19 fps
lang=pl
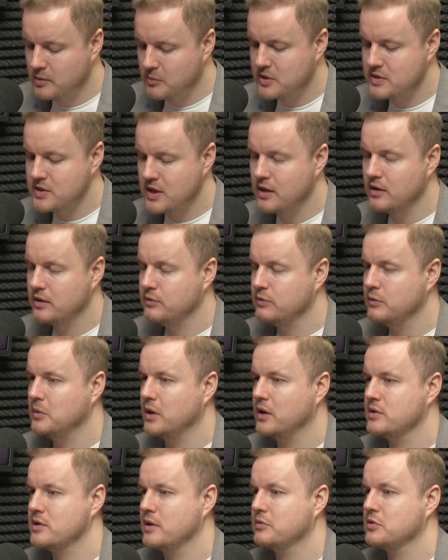namacalny
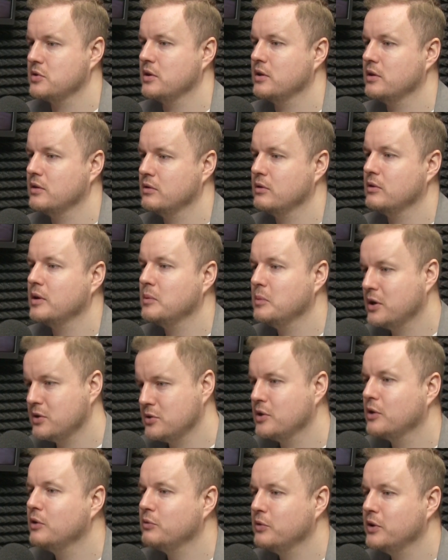wymiar zawsze no,
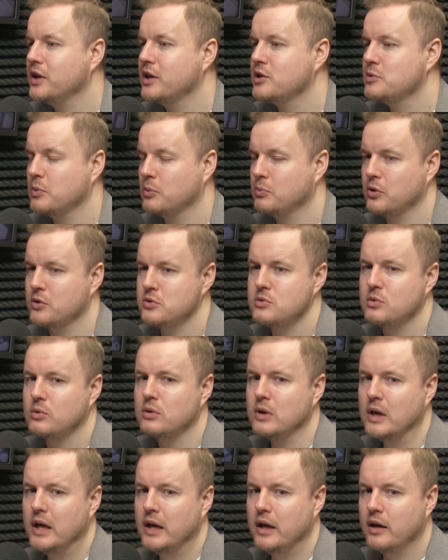najbardziej go widać po prostu.